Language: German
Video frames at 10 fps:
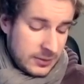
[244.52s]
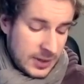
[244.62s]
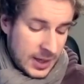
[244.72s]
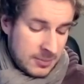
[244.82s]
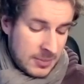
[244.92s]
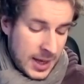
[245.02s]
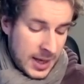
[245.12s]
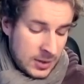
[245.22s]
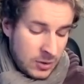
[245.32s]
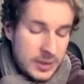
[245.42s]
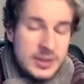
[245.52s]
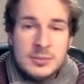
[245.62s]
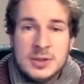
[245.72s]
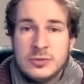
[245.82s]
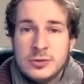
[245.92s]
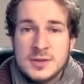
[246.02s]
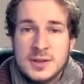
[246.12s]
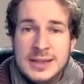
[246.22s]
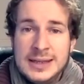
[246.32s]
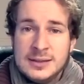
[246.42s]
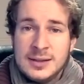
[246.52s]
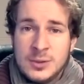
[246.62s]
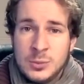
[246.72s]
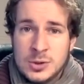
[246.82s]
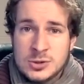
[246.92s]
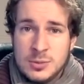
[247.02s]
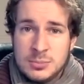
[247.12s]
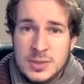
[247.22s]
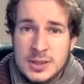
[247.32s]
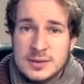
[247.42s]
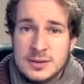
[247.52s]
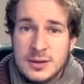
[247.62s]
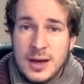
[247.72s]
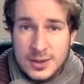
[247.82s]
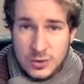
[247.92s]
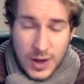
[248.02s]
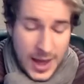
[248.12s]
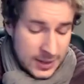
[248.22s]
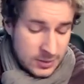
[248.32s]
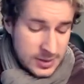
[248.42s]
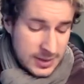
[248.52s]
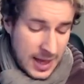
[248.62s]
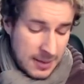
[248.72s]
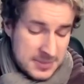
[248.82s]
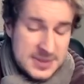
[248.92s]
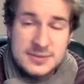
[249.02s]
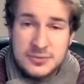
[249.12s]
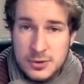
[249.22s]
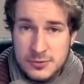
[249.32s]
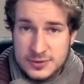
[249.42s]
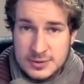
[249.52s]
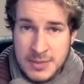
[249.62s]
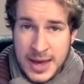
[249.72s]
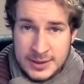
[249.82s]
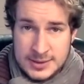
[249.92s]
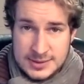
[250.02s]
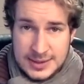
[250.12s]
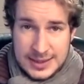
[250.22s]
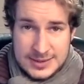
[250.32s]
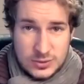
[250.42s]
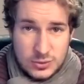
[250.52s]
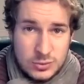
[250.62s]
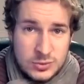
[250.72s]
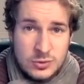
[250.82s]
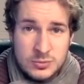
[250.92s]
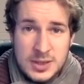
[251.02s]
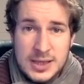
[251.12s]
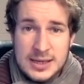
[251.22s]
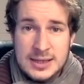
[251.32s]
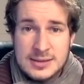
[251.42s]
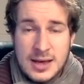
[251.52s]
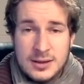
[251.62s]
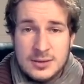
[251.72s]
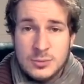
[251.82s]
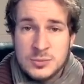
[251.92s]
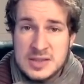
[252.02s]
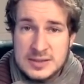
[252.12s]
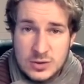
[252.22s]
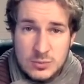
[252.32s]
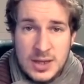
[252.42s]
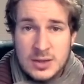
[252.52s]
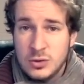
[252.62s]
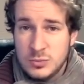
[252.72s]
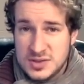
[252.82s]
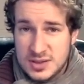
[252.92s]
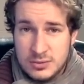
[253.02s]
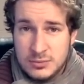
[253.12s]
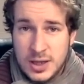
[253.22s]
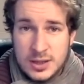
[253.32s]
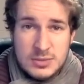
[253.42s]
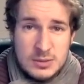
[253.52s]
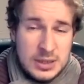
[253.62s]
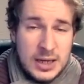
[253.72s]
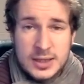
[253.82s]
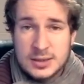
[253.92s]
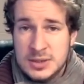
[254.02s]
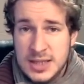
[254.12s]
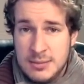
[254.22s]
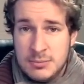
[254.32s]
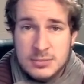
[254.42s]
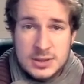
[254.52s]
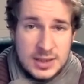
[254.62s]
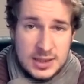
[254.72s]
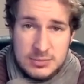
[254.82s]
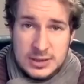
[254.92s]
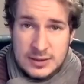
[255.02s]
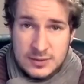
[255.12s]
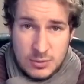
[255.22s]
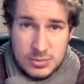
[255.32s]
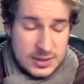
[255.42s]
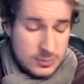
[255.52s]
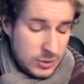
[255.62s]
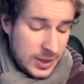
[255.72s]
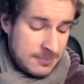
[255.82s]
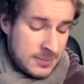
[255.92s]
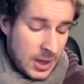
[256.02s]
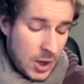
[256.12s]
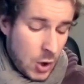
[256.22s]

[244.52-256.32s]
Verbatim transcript: Wir haben einen neuen Termin für unseren E-Gitarren-Workshop mit äh, Andor Arnold. Am 12. März geht es rund um E-Gitarre, ums Instrument, um machen, mit Plugin, mit M, mit Tretminen, das komplette Programm.